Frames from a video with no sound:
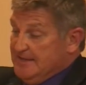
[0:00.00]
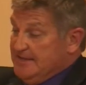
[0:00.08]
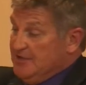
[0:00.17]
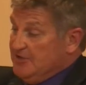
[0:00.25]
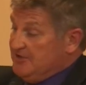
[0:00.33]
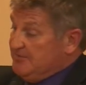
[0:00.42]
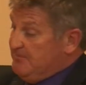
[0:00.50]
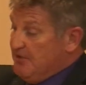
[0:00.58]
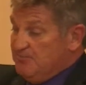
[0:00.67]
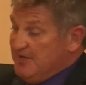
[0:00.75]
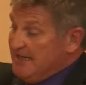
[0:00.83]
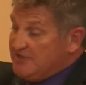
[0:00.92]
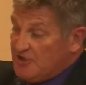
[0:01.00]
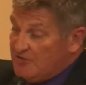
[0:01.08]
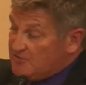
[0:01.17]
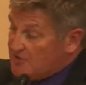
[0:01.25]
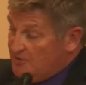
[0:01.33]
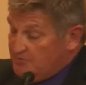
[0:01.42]
il y, a, il y a plein de
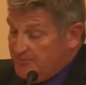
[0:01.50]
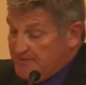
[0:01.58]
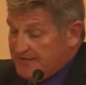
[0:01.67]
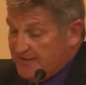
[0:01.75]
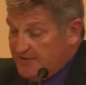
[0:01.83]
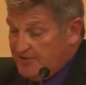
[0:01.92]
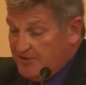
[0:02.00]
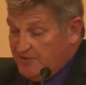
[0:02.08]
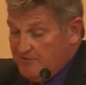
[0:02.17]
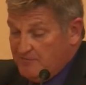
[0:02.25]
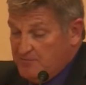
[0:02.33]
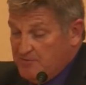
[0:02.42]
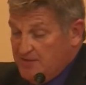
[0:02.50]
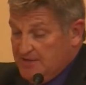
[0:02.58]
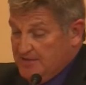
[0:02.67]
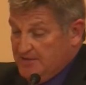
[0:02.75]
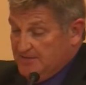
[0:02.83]
choses qu'on peut mettre en œuvre, puis